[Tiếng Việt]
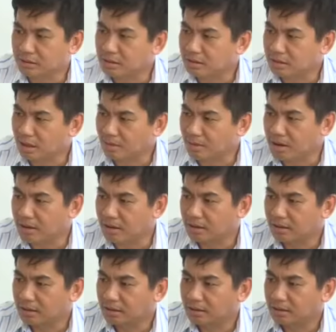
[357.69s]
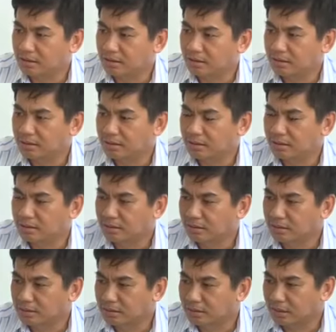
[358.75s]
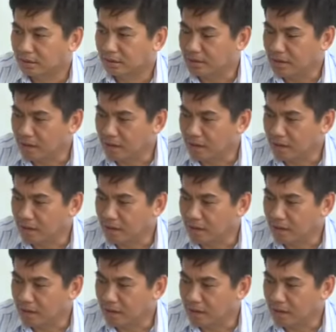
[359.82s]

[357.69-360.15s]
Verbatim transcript: tiết trời mưa rồi